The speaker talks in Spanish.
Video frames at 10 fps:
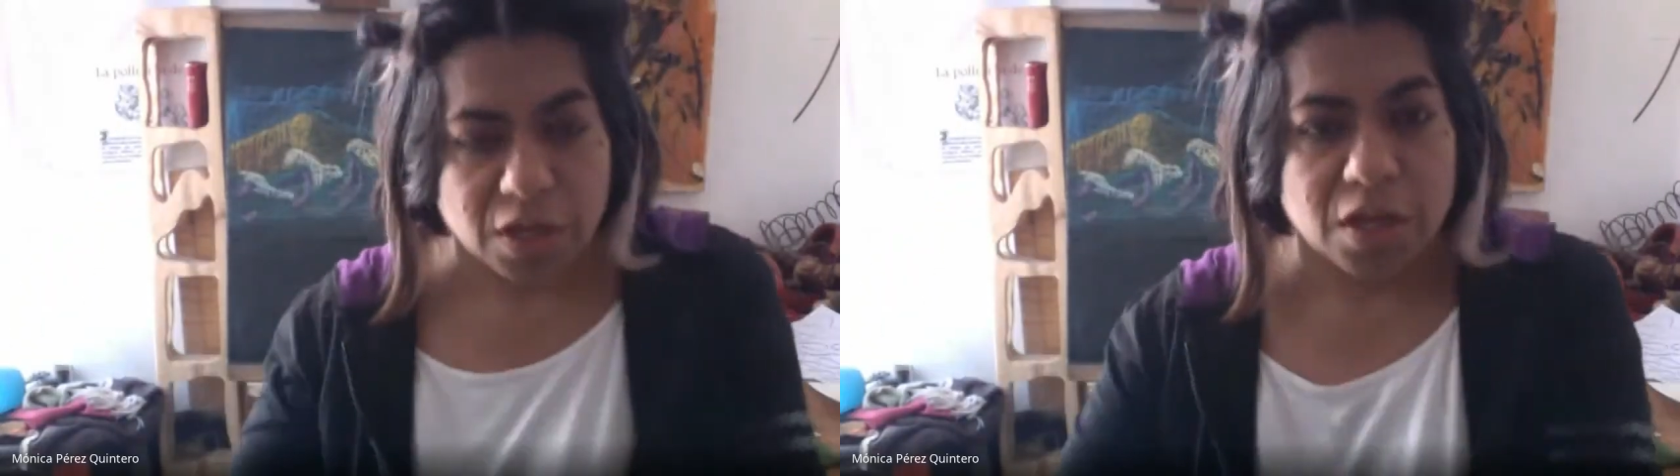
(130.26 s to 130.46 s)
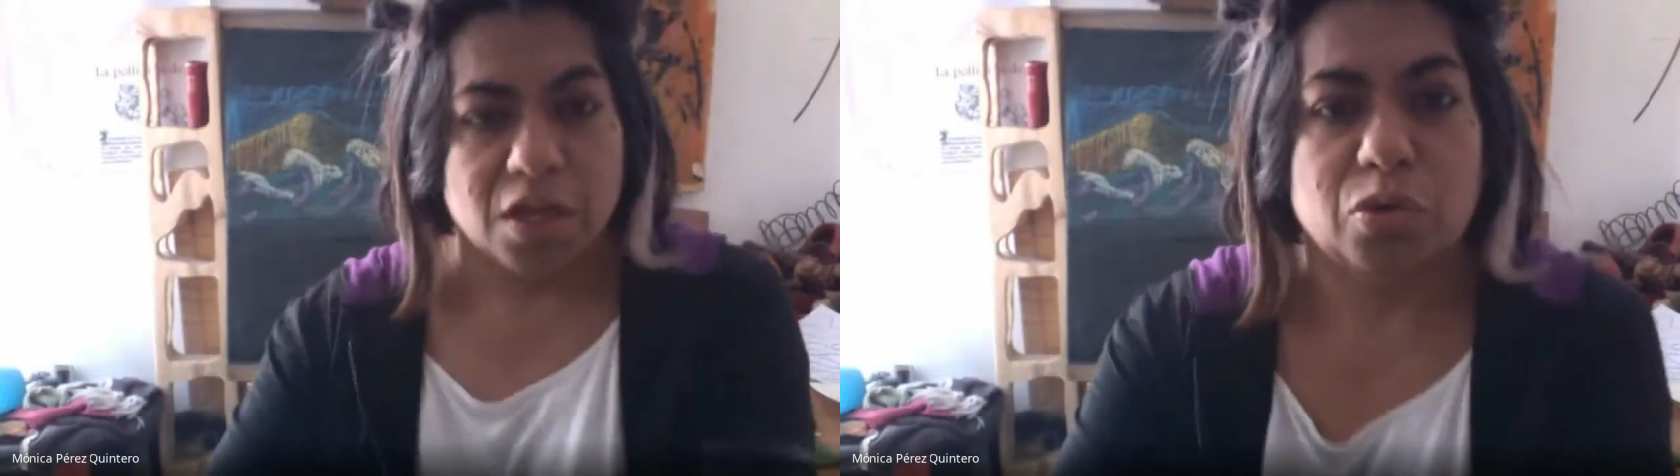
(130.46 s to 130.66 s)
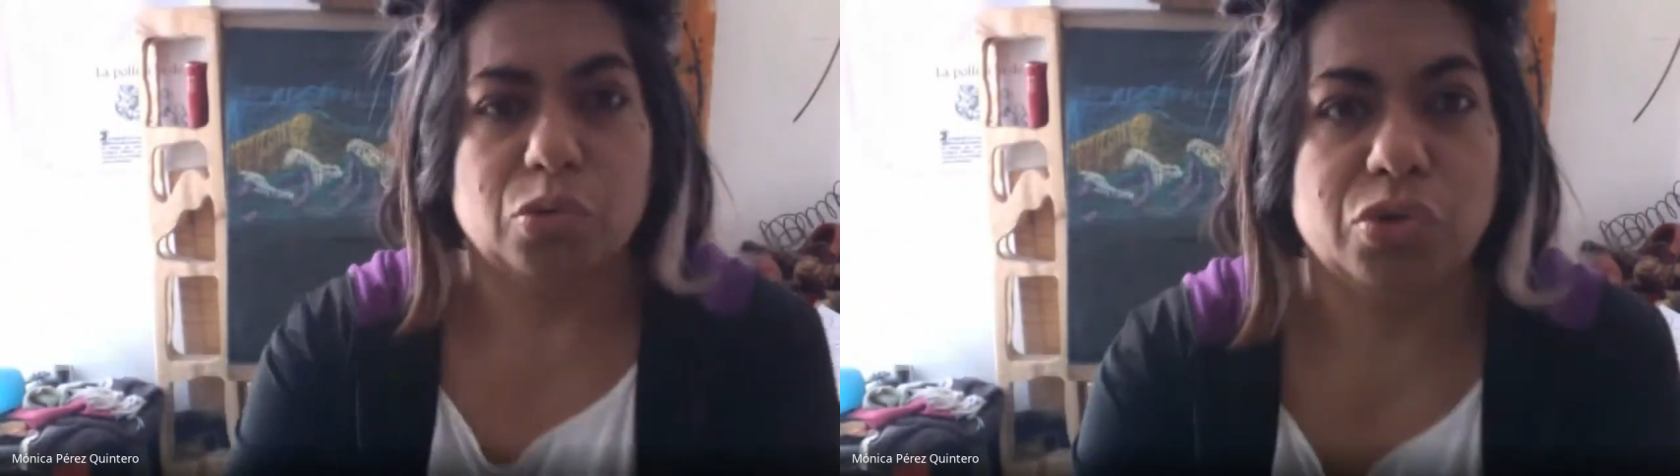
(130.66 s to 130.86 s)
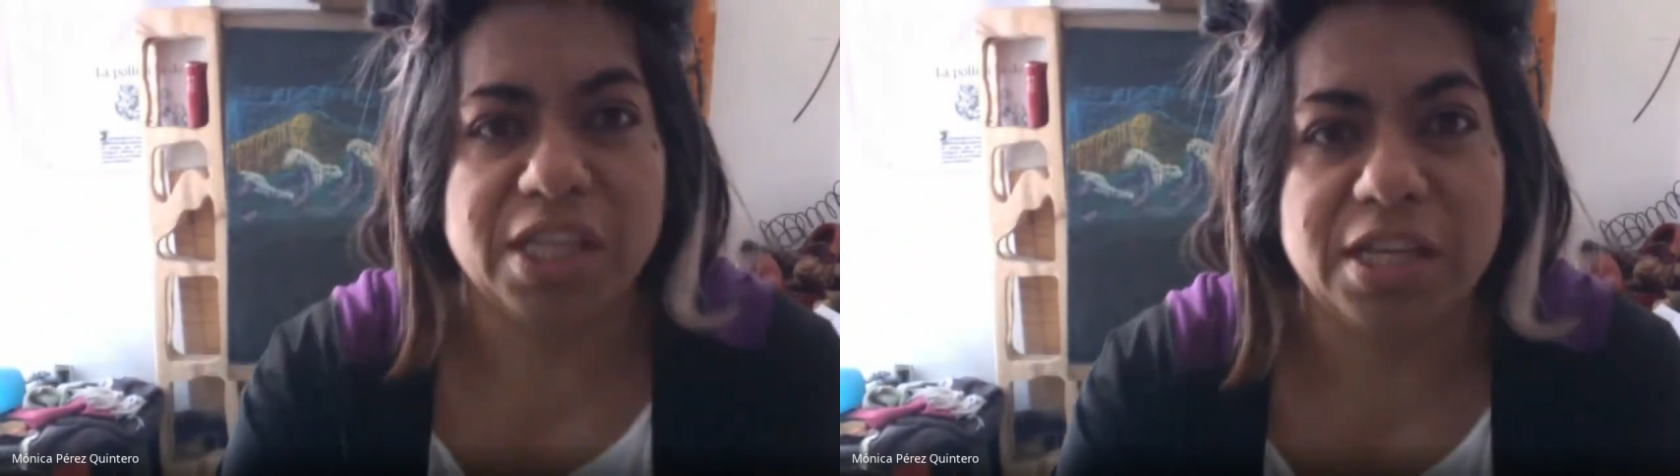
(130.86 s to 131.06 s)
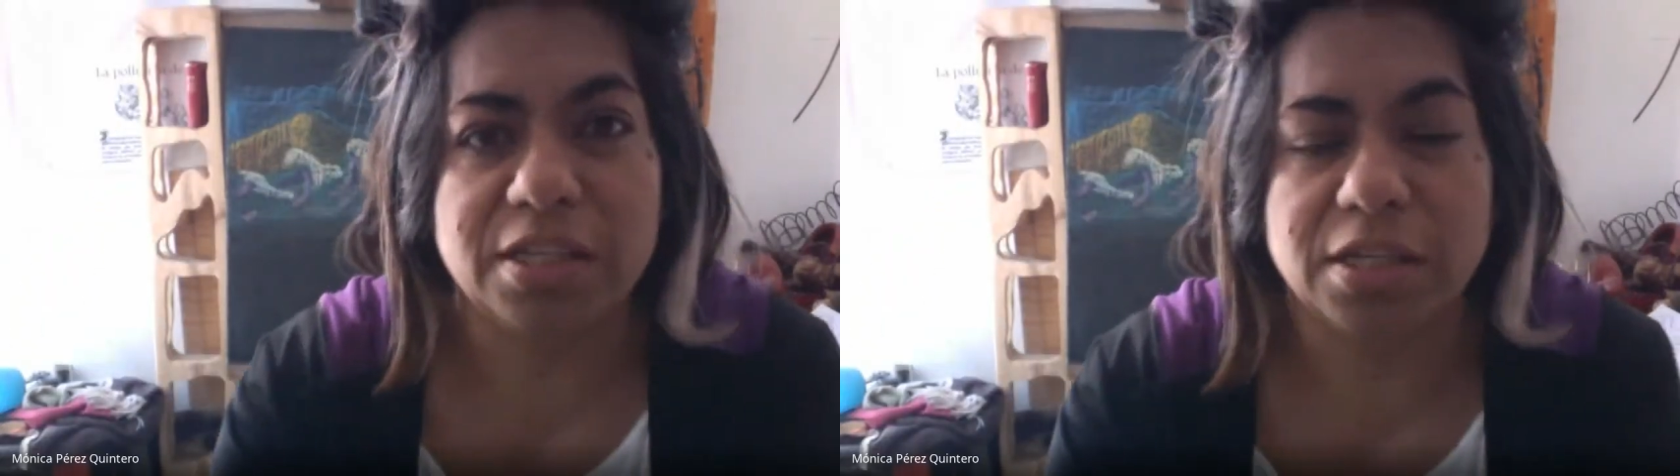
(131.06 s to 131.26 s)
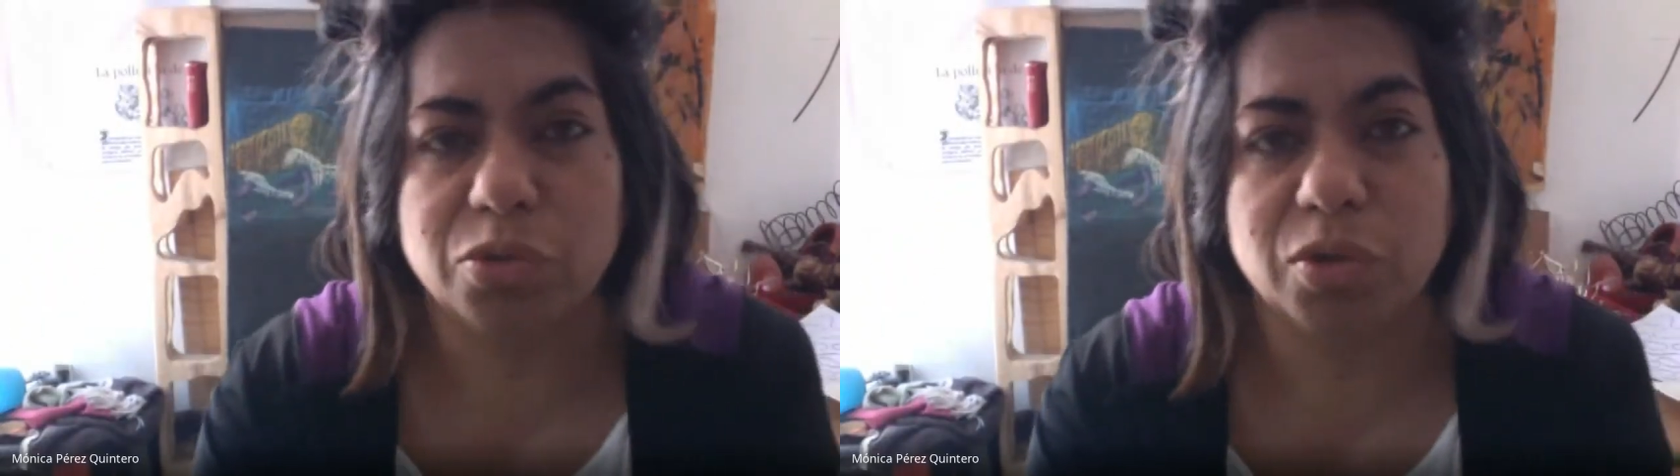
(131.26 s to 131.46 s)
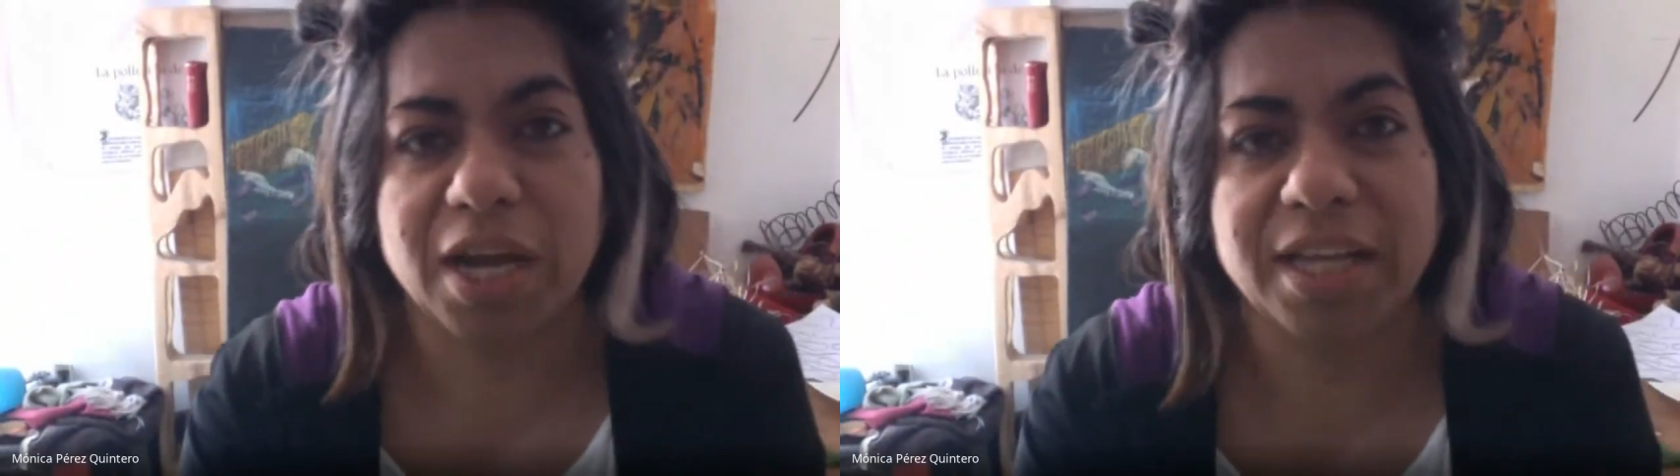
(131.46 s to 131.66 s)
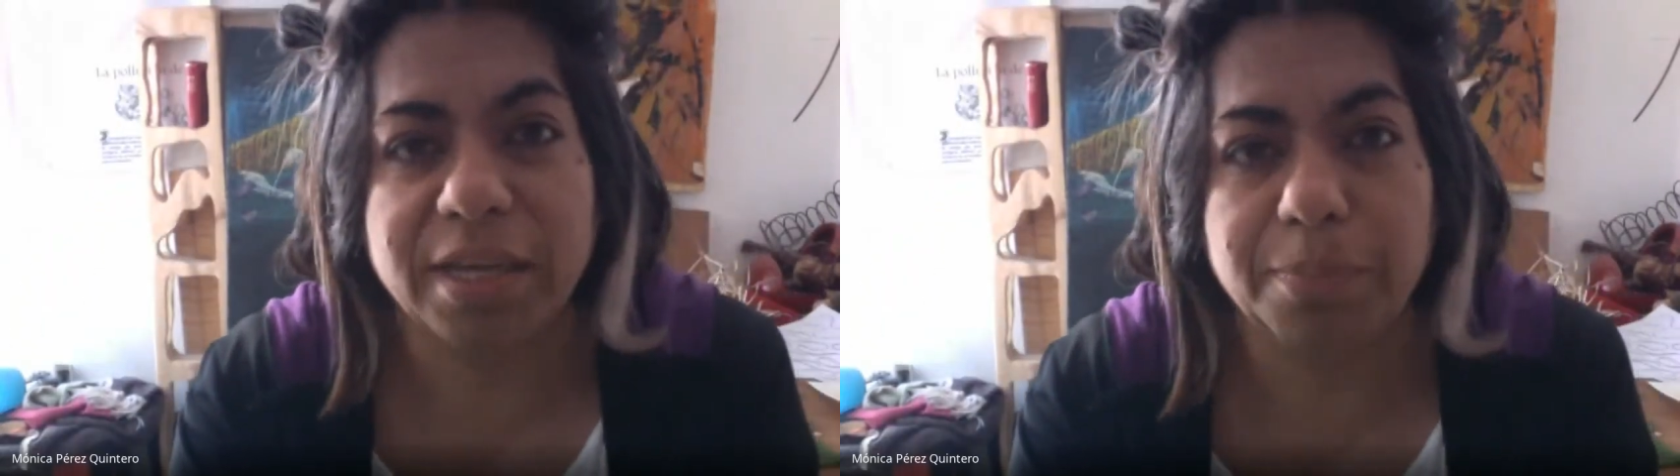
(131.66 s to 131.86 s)
¿ustedes en su
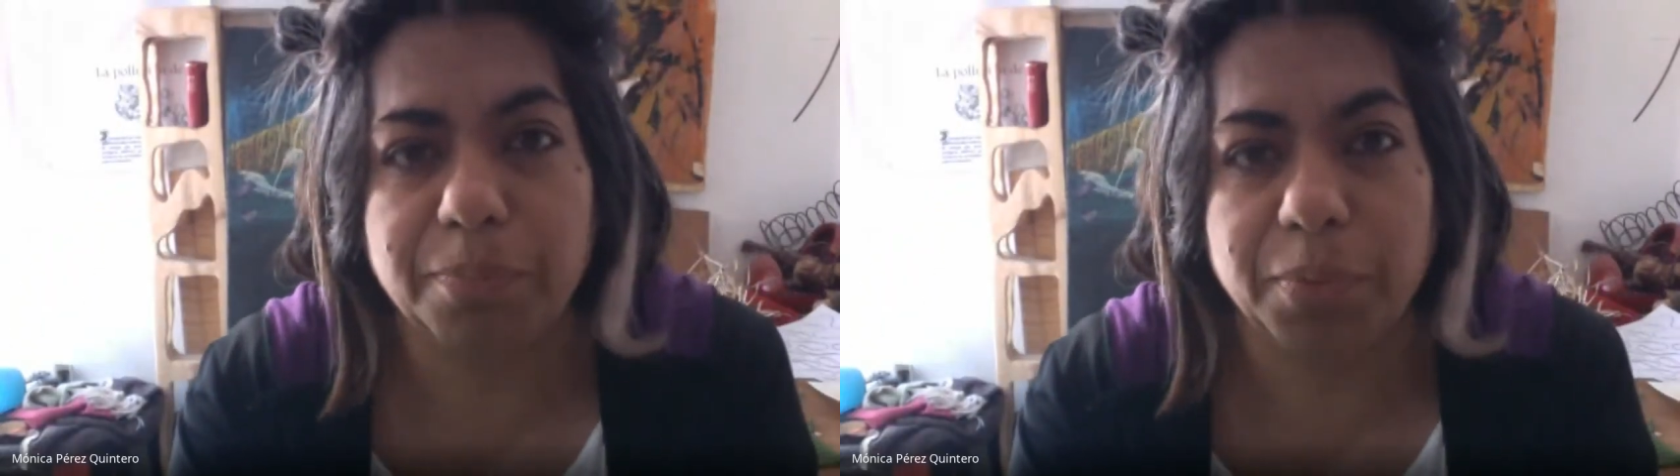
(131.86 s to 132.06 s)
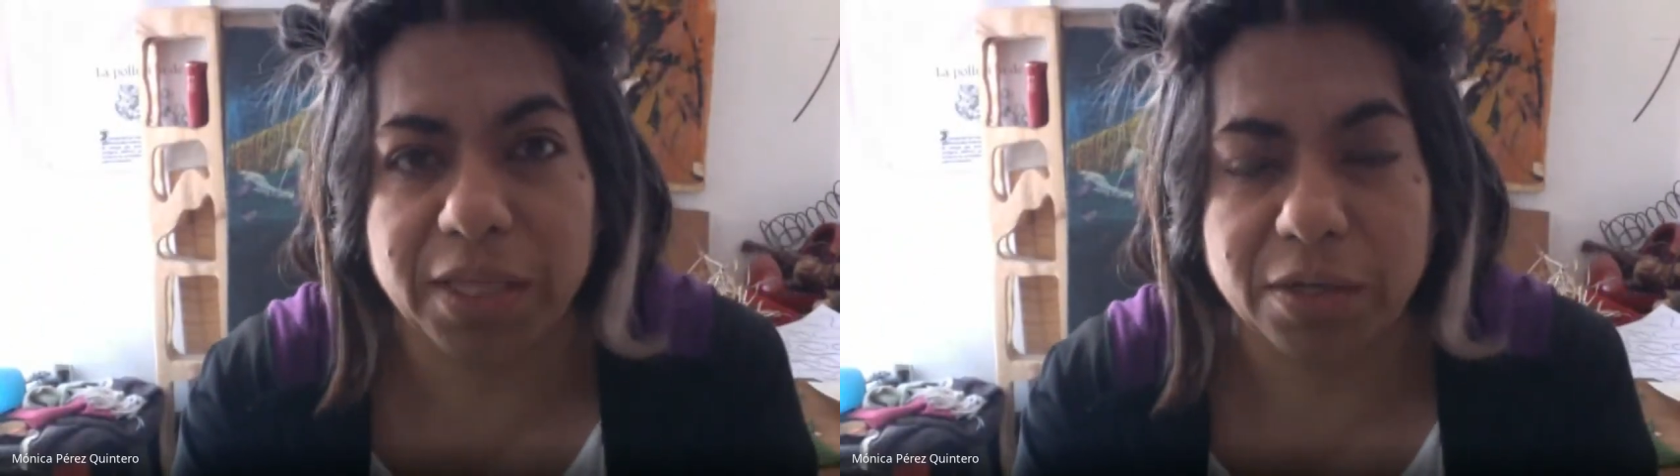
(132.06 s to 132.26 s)
casa pueden